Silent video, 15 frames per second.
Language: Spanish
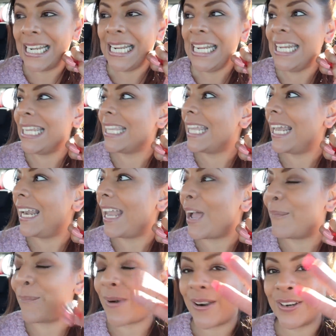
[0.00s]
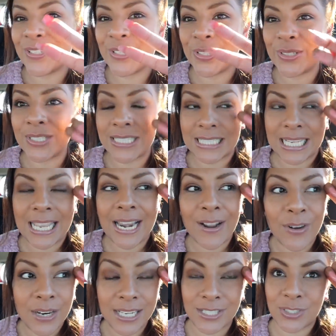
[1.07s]
y de la Marshalls.
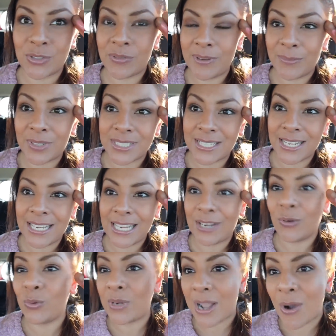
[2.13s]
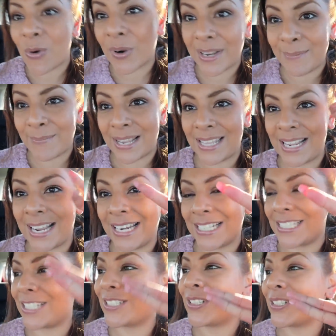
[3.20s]
Creo que estuvimos allí una hora y media en
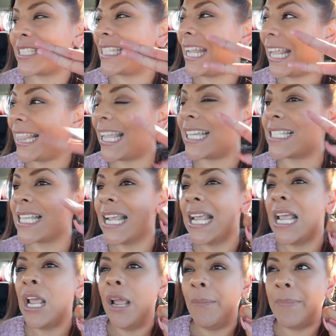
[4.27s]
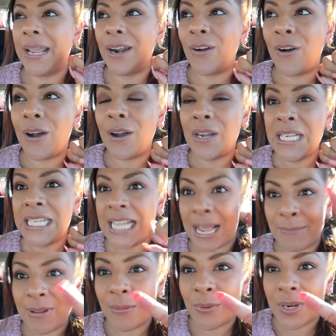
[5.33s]
estas dos tiendas. Pero ya
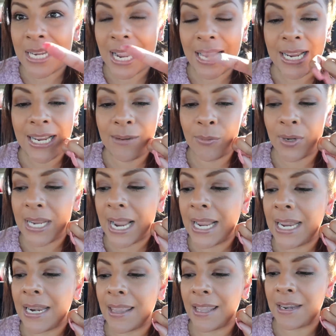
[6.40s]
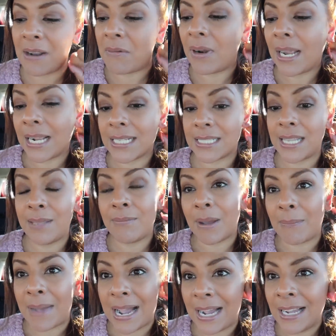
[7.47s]
me voy a ir, voy a ir de nuevo a la casa de
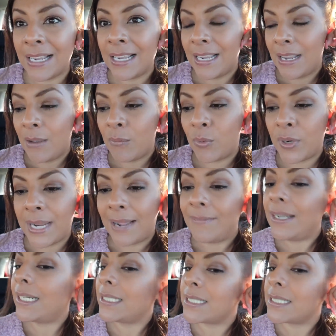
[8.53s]
mamá. Voy a ver